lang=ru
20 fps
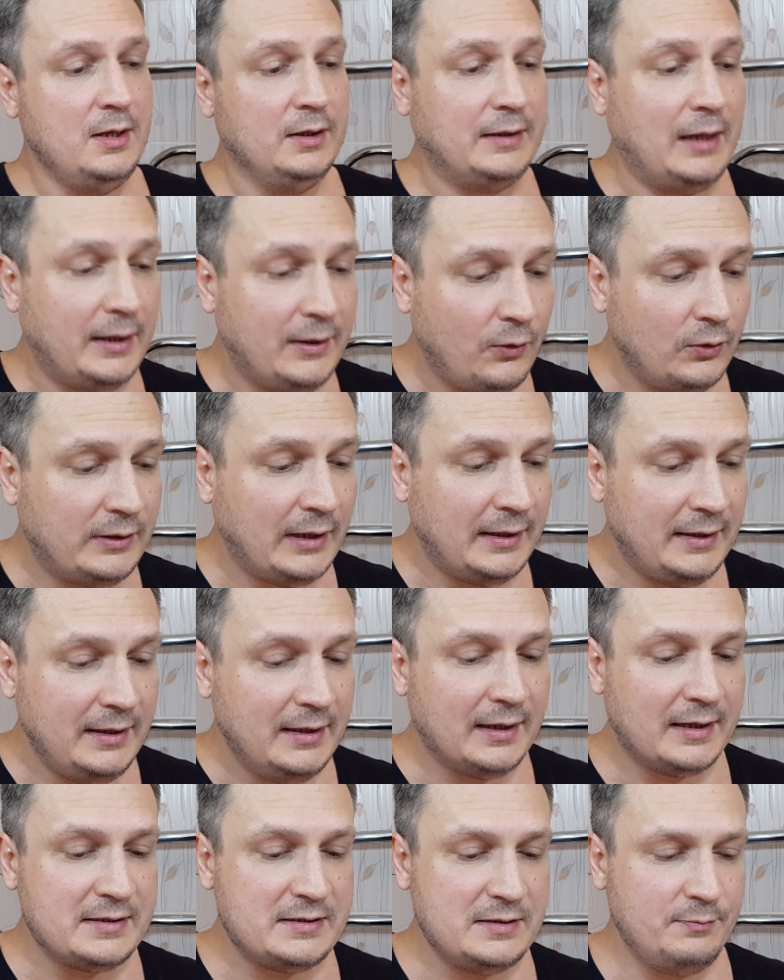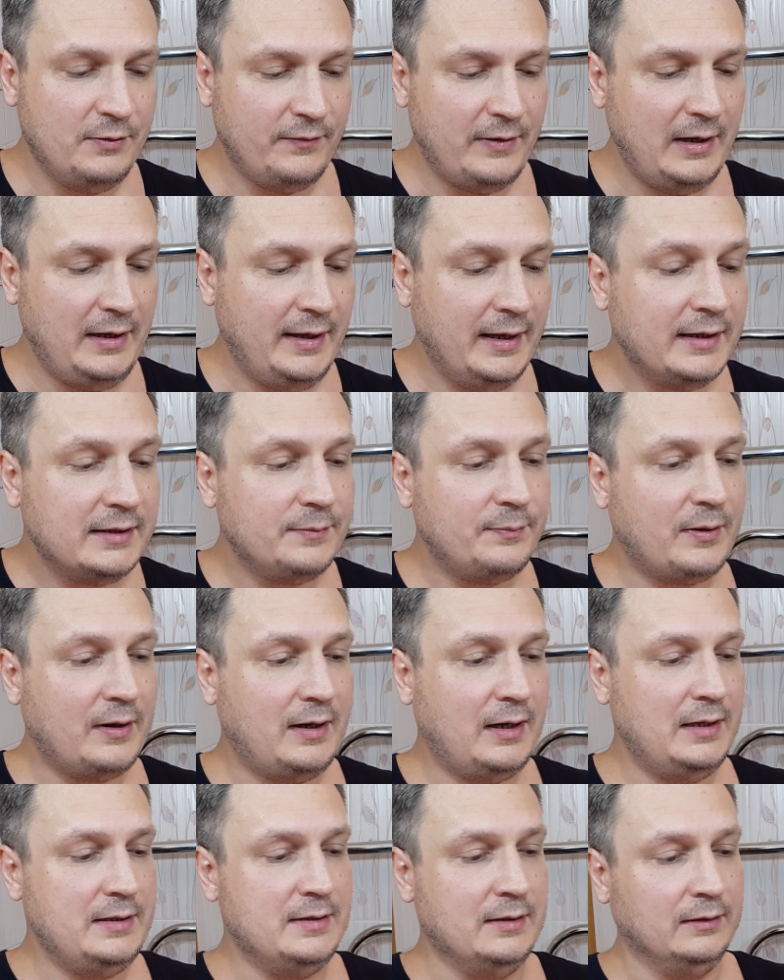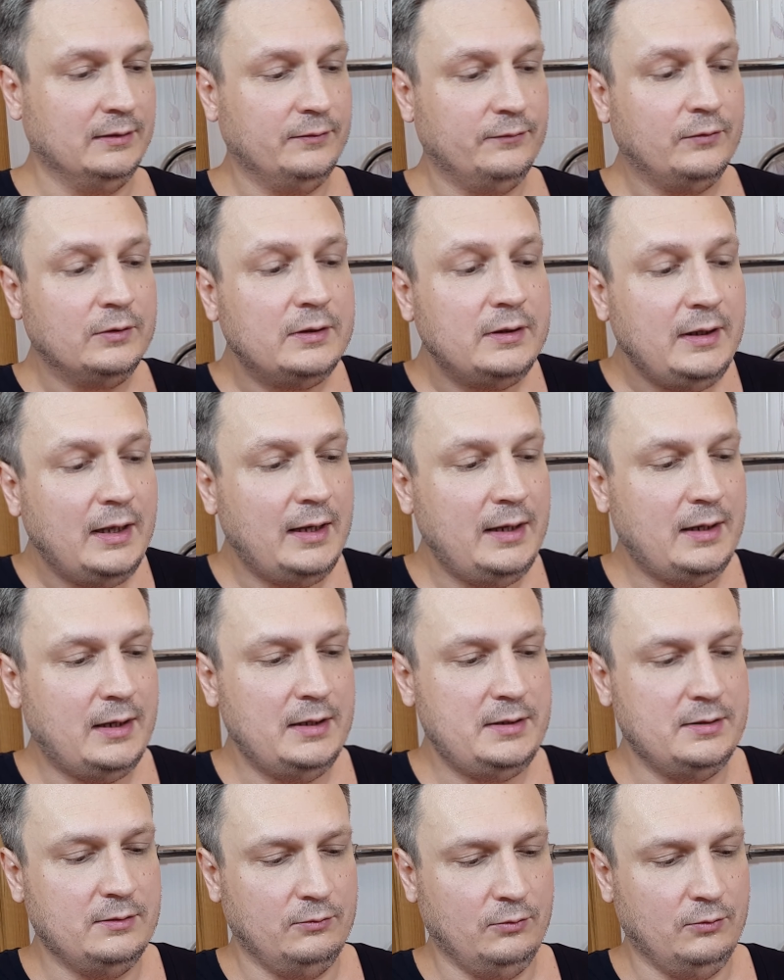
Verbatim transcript: Так, такие разы бывали, я это проходил. Вот я и хотел.